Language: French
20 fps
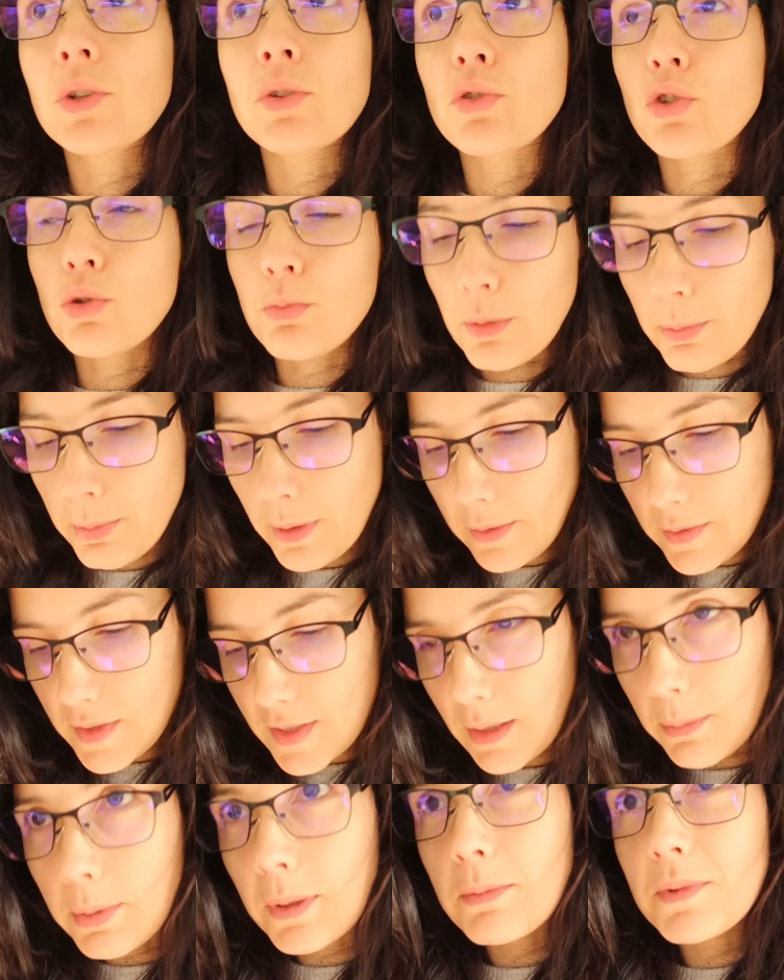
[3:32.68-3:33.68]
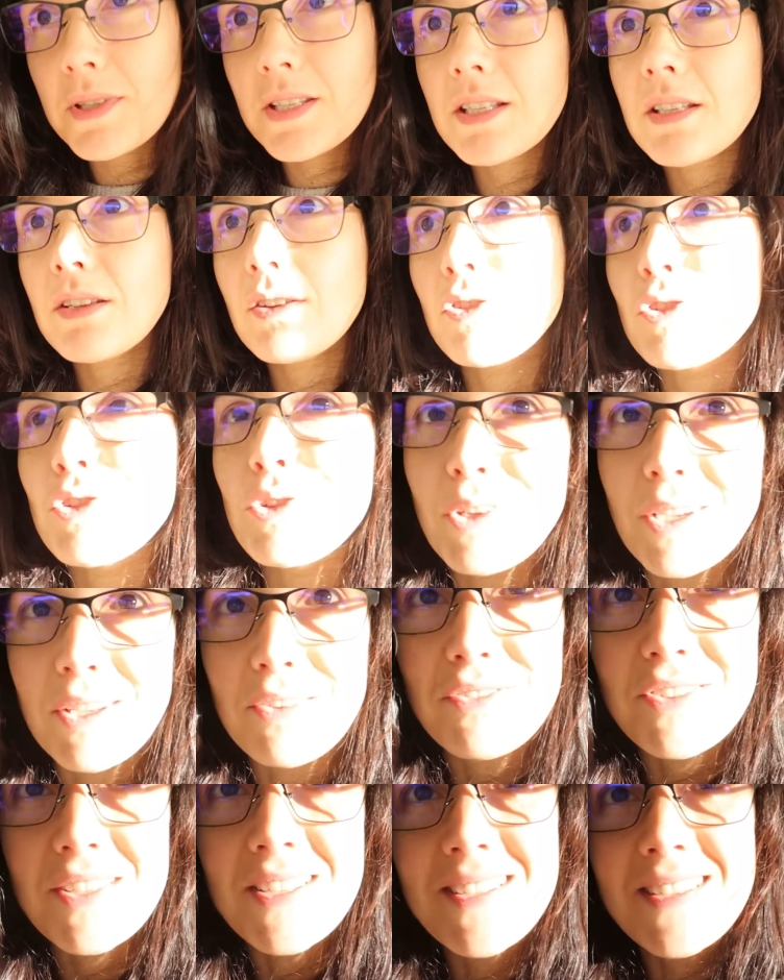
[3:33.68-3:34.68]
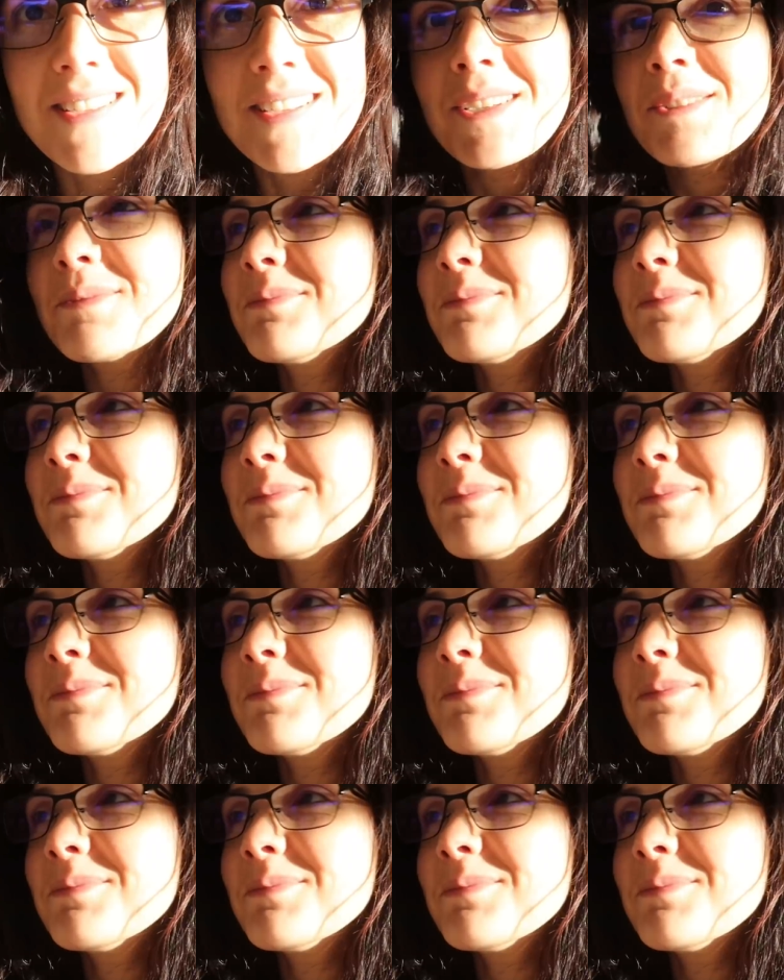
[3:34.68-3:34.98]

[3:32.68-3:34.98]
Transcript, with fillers: non, non, je peux pas. Cet après-midi, je révise.